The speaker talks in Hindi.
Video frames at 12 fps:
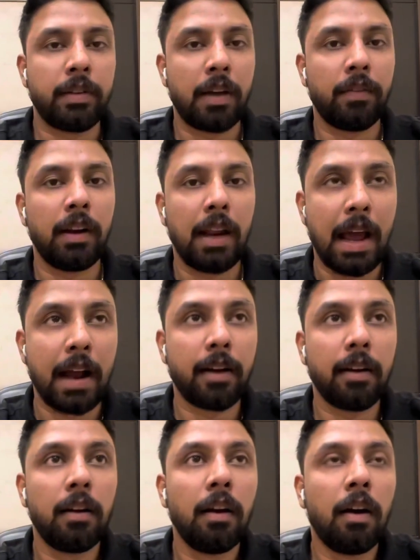सेवन लैख
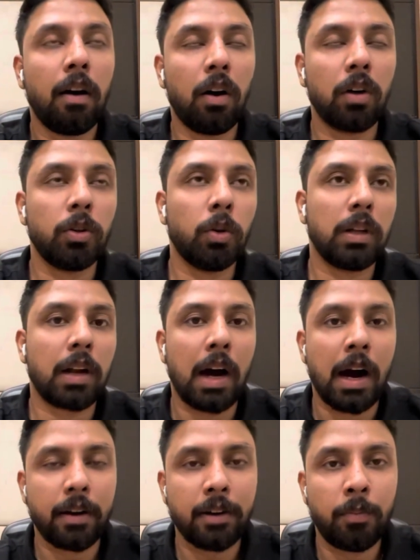और
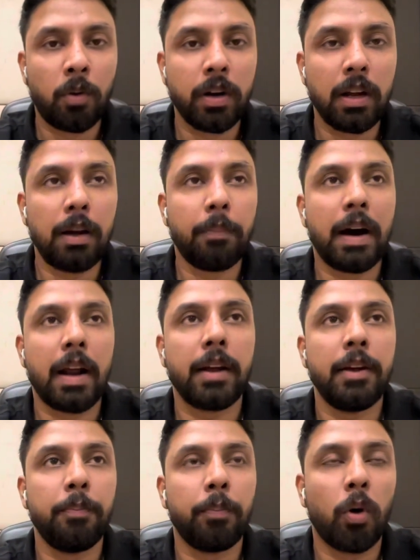2008 का मॉडल है बारह
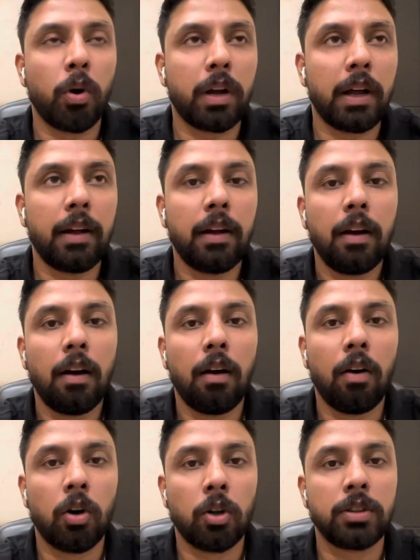की इम्पोर्ट है
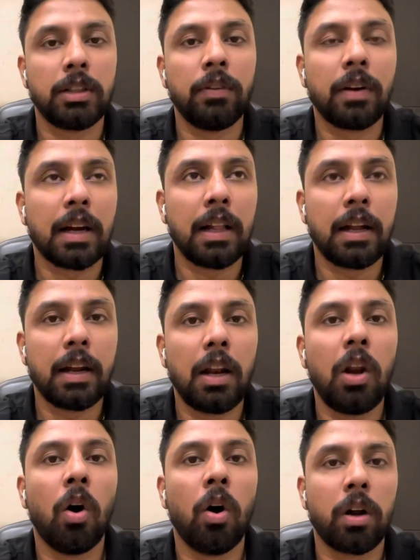और सिल्वर कलर
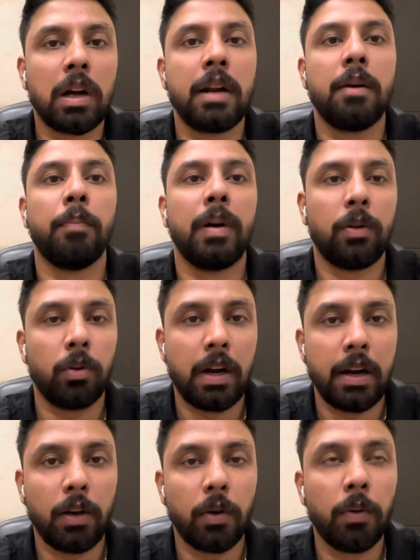है लाहौर का नंबर है उस
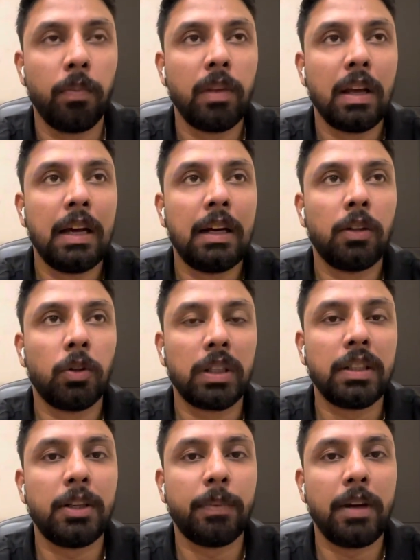गाड़ी को तो
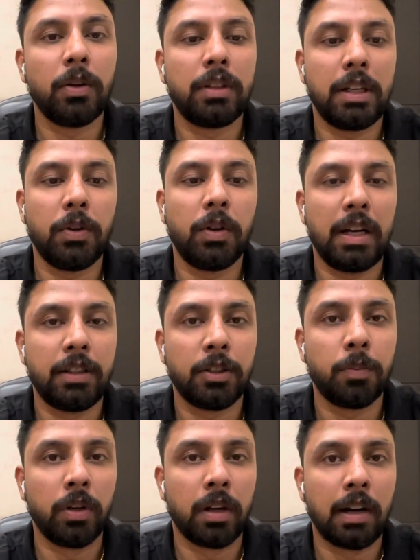किसी भाई को चाहिए वो एच
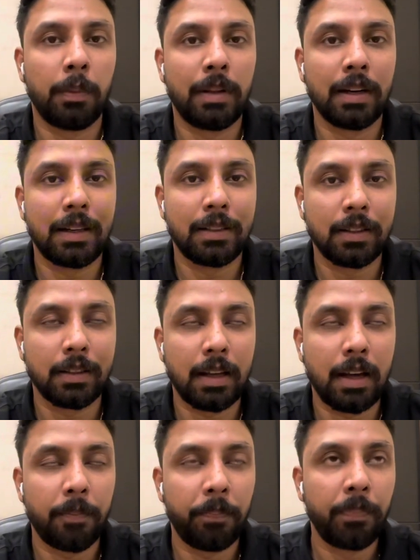एस मोटर रबा कर सकता
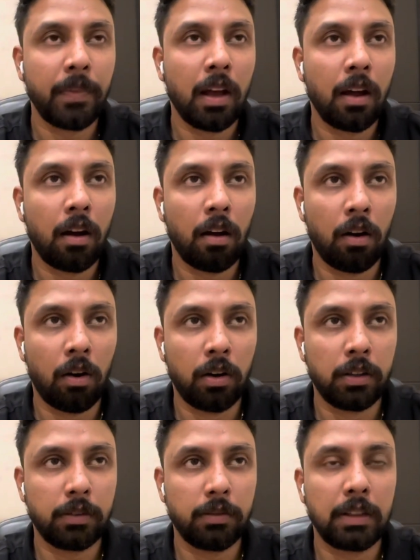है
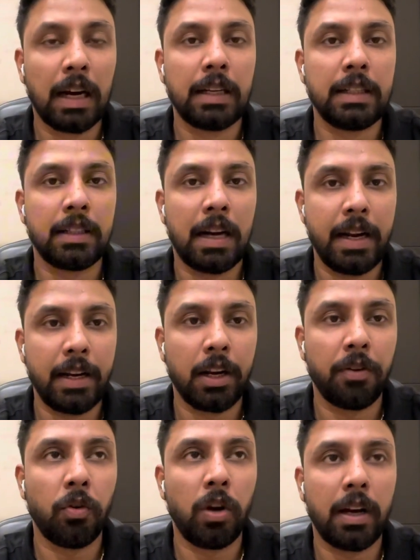और कल किस गाड़ी का
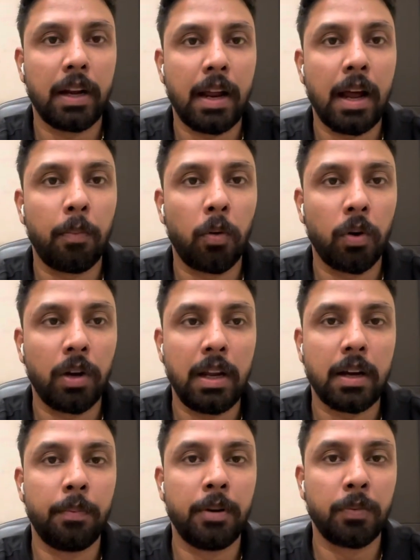रिव्यू लेकर आए आप लोगों के
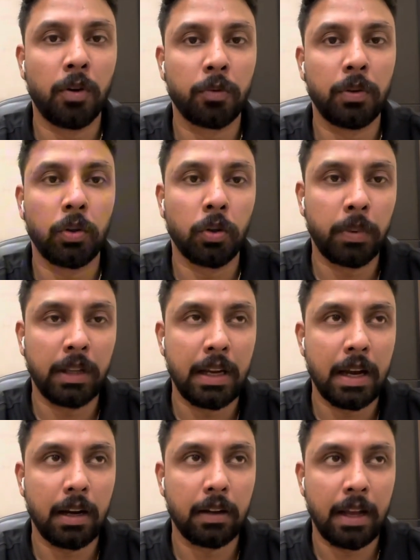लिए कमेंट बॉक्स में जरूर
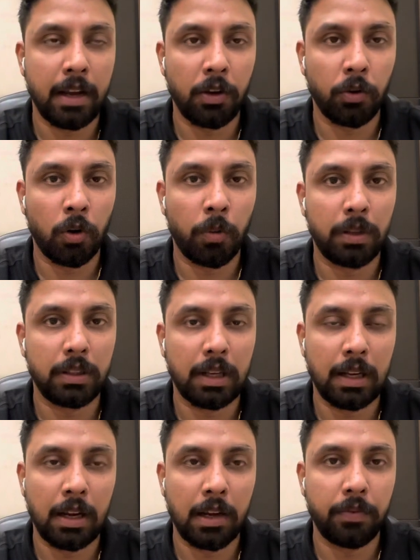बताइएगा थैंक यू सो मच
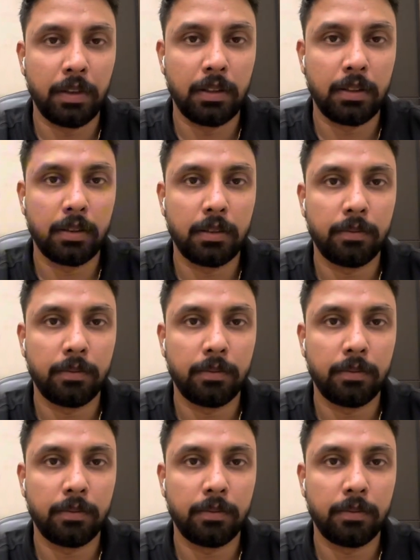अल्लाह हाफिज़